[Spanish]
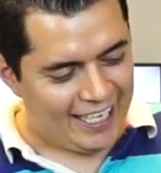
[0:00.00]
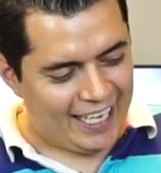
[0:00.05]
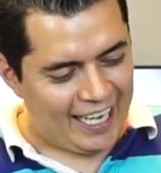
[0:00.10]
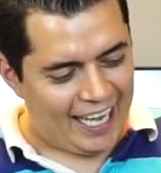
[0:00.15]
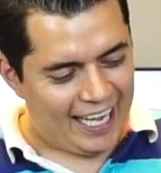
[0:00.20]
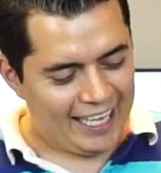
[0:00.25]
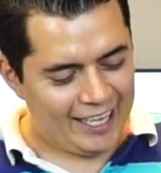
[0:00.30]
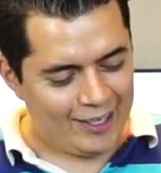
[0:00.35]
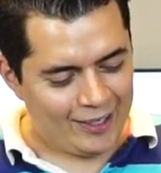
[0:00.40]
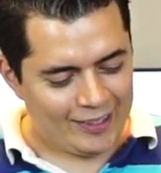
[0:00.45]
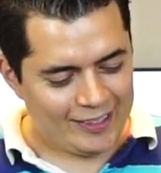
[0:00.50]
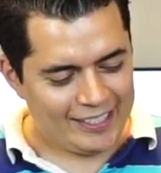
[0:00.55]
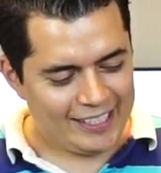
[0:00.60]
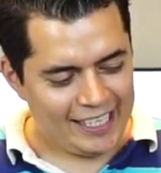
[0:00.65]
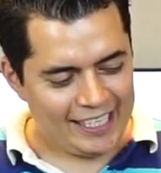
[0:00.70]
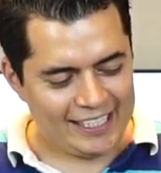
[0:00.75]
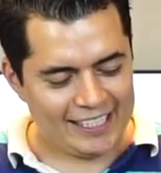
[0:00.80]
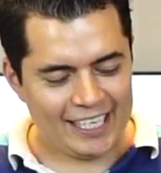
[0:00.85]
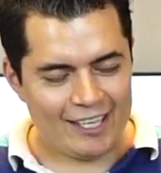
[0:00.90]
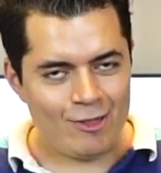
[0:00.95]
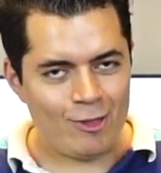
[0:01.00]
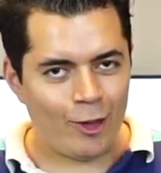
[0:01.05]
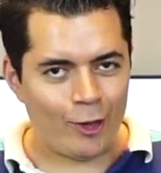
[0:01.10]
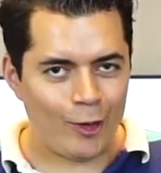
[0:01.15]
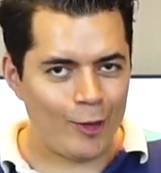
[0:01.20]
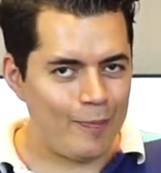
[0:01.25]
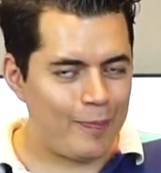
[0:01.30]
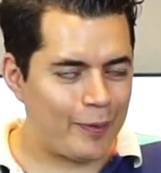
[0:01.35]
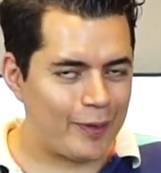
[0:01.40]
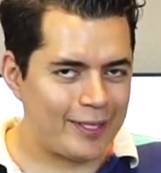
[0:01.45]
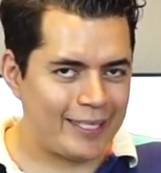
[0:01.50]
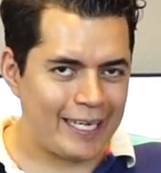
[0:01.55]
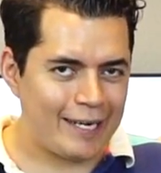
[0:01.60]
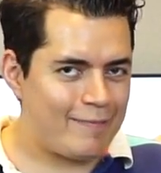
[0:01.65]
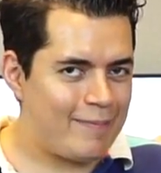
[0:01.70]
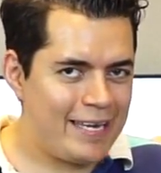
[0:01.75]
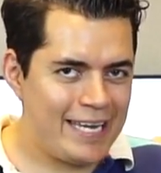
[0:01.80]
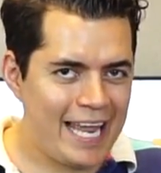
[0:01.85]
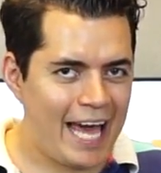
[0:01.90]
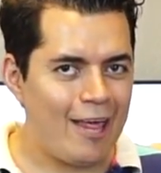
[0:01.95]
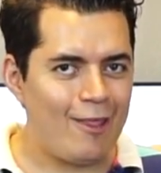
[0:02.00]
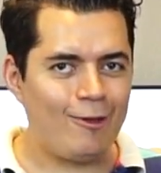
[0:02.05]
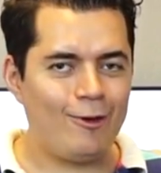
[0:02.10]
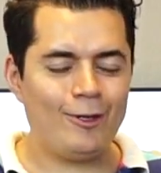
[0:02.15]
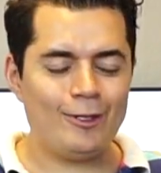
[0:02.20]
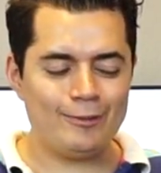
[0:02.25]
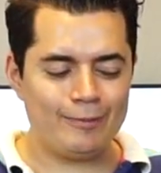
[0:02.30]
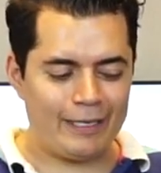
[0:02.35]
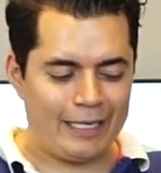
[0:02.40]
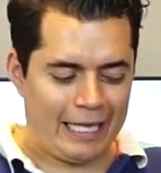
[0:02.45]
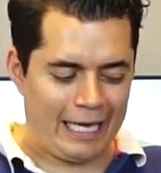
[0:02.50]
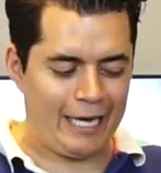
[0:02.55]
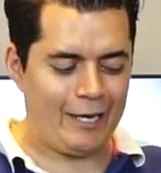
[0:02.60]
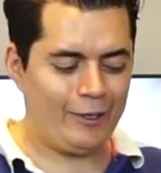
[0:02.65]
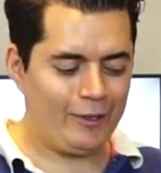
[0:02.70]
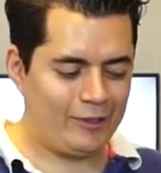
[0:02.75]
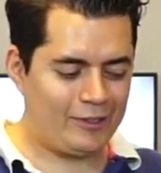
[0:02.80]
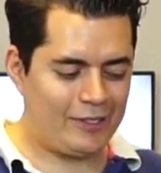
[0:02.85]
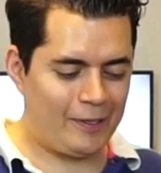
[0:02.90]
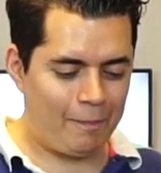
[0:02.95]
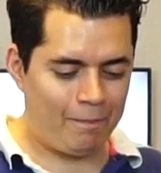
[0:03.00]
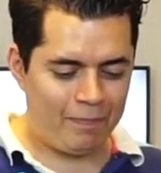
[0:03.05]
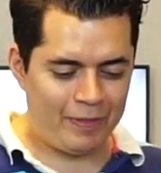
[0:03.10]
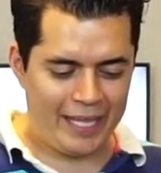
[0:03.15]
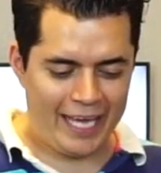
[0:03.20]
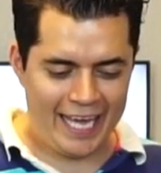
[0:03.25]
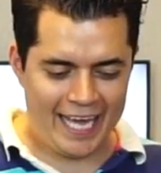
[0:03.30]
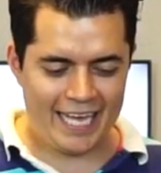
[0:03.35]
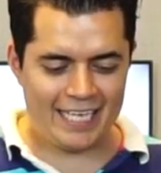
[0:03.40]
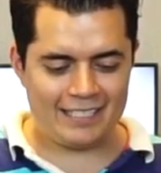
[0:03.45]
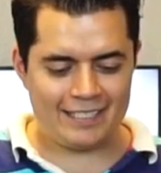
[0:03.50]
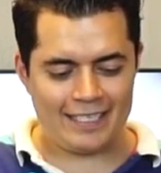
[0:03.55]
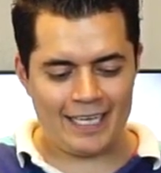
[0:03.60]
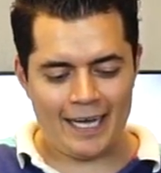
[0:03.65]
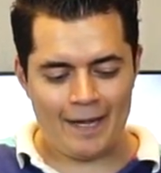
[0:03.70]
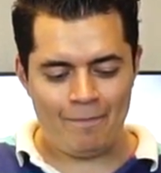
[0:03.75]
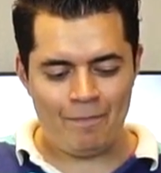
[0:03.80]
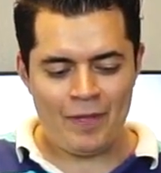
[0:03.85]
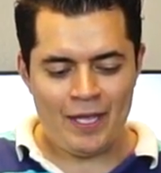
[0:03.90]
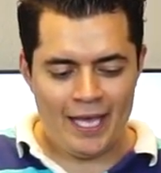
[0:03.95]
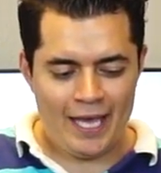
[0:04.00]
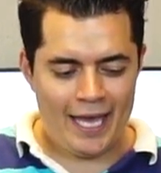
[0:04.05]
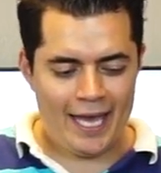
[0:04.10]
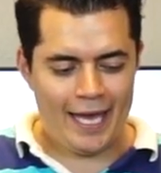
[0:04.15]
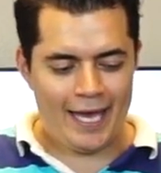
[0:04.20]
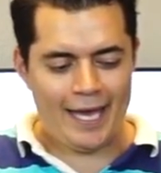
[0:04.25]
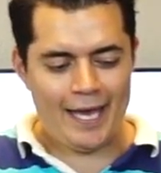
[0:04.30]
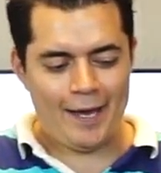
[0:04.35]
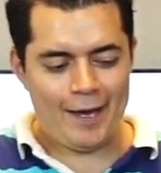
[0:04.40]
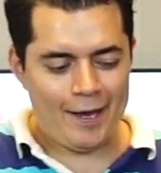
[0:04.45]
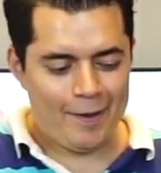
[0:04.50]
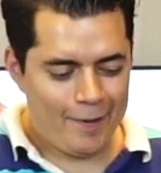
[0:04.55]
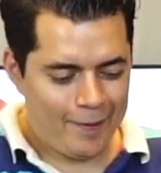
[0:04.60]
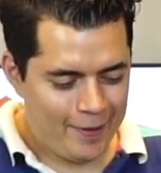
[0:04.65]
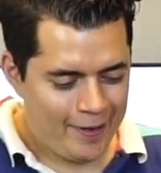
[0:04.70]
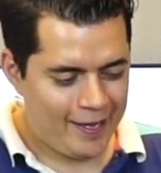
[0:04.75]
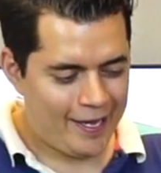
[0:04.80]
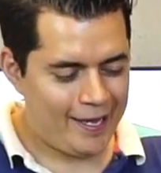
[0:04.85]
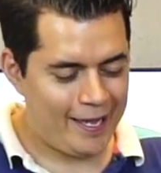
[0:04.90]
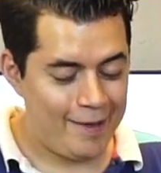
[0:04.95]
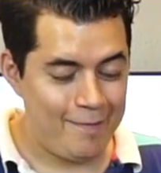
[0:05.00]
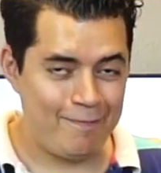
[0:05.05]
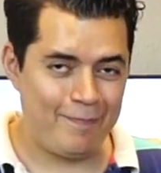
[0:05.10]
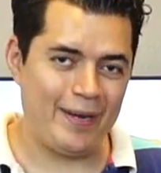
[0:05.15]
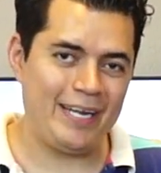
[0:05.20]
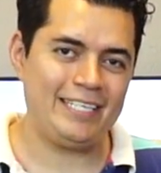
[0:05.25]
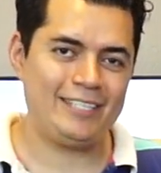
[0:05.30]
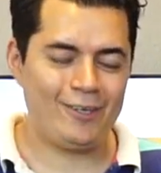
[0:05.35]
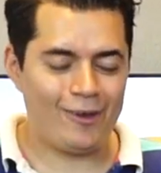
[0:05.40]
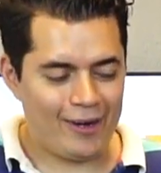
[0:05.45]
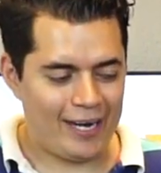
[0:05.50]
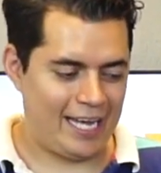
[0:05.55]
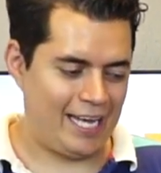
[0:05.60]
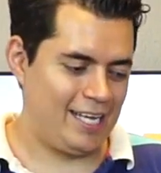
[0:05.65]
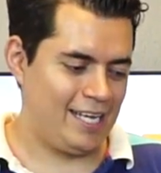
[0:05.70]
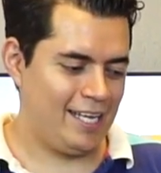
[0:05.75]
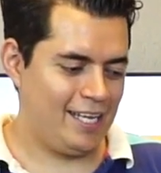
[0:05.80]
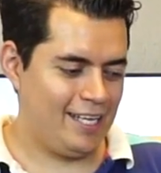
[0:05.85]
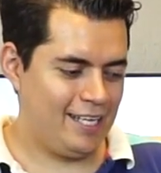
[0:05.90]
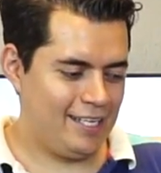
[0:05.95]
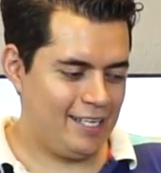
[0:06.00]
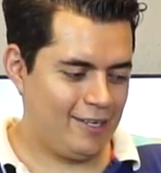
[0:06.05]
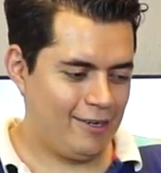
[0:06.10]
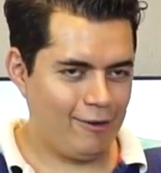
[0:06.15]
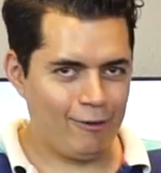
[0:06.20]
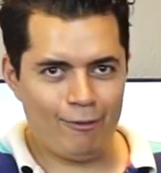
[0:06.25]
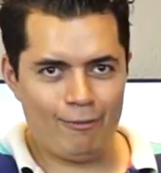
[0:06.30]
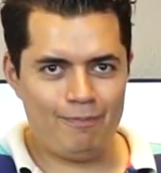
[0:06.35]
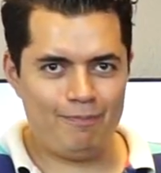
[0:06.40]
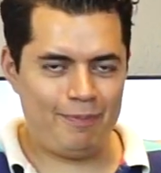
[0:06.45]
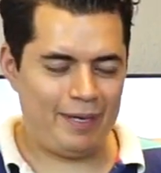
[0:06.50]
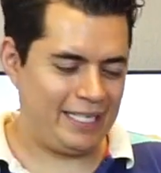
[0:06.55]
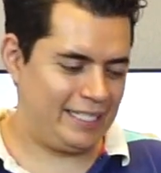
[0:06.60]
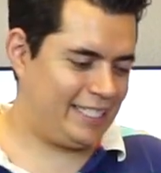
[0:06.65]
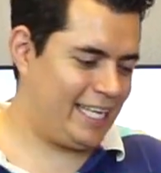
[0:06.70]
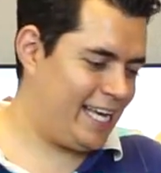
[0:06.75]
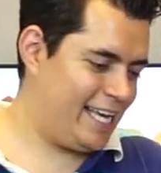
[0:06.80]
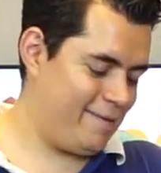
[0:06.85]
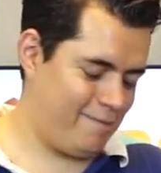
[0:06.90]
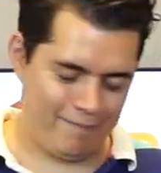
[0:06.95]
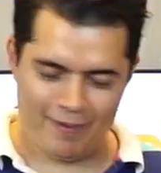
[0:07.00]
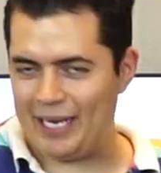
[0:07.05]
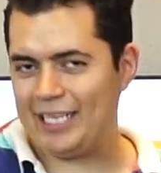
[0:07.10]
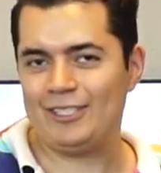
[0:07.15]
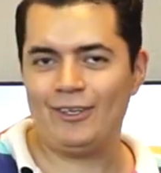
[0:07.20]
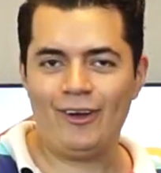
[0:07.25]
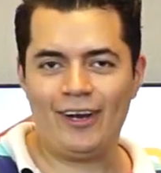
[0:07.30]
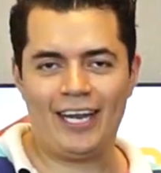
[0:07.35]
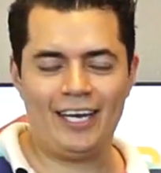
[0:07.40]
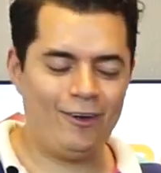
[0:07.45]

Entonces, no doy por terminado los videos de esta eh, impresora o PC impresora.